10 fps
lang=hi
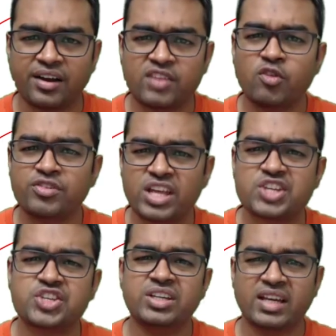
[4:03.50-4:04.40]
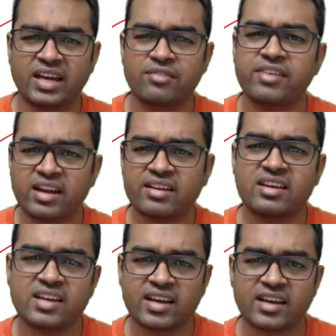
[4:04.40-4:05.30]
था कि वो विदेशी हैं
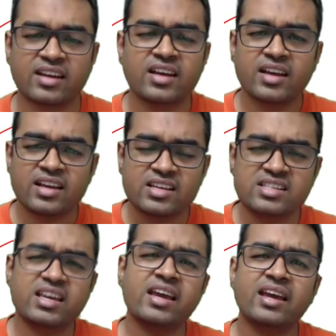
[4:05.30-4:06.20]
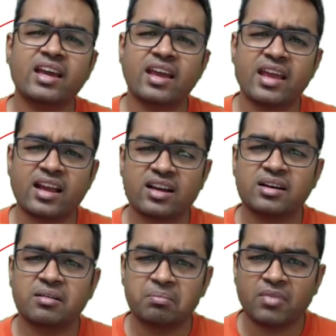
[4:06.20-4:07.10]
फिरंगी हैं ये
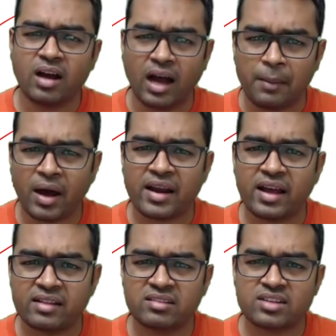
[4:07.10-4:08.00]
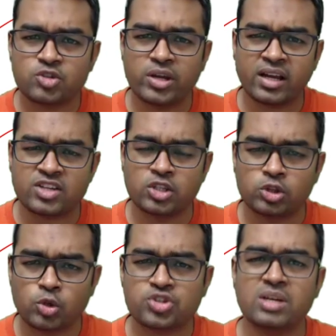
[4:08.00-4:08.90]
एक हमारे अंदर जो एक
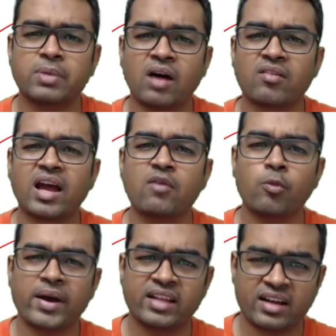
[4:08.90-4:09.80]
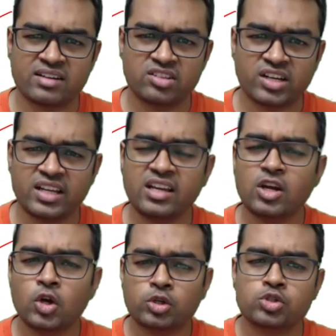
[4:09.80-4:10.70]
असंतोष की भावना है वो पैदा करती
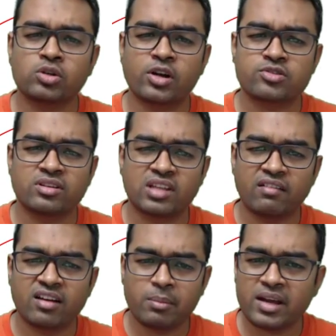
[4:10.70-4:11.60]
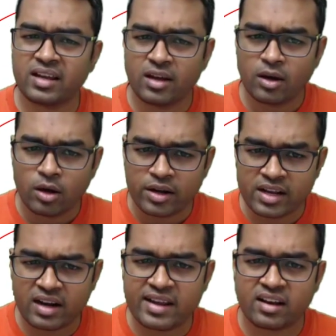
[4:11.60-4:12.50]
रही जो अठारह में
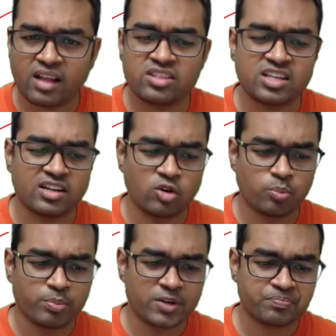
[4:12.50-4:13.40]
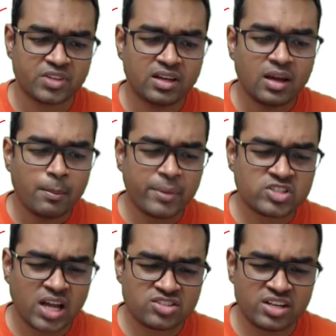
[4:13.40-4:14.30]
निकली क्रांति के रूप में
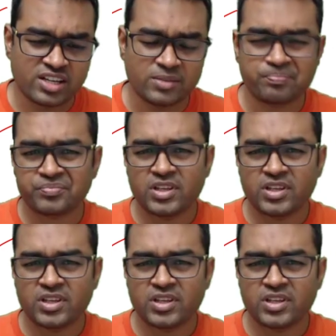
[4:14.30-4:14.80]
प्रशासनिक